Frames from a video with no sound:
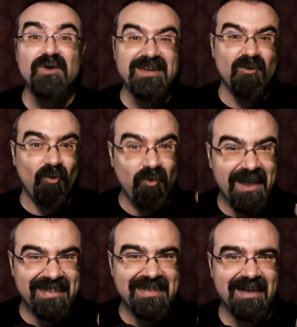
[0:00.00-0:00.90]
hay una
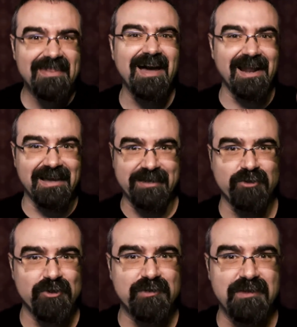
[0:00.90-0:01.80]
deidad a la que
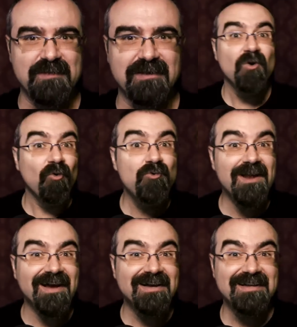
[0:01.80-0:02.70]
todos temen.
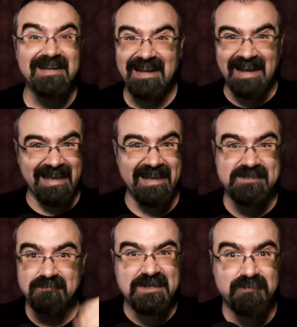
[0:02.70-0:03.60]
Una, la que
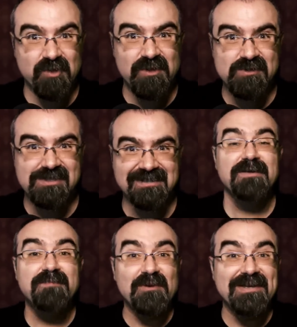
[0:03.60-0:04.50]
es más poderosa,
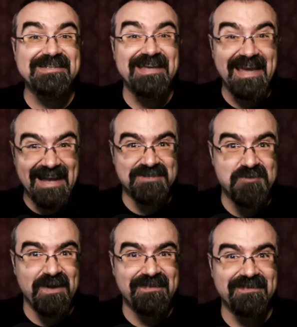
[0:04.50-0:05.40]
pero es que a su
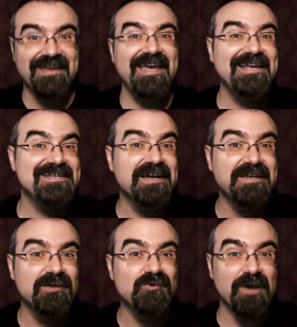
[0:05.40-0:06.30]
vez esa
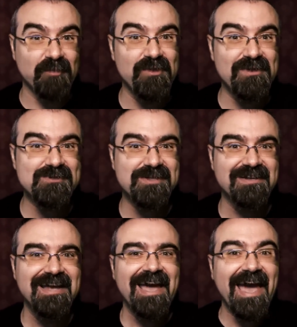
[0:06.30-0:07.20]
criatura poderosa
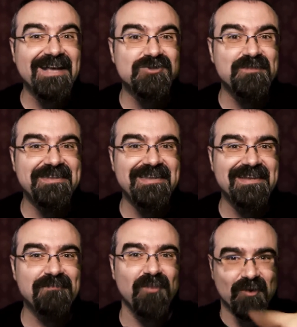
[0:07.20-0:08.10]
es
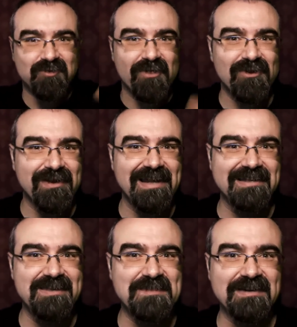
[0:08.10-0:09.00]
sometida por todos los que la
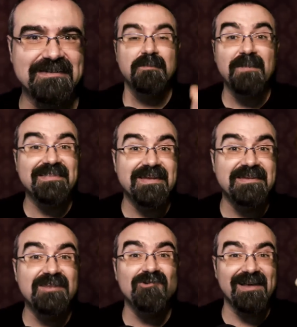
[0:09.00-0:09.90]
temen,
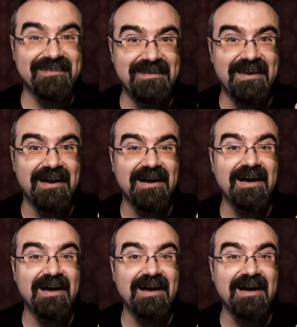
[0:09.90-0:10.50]
manteniéndola ciega,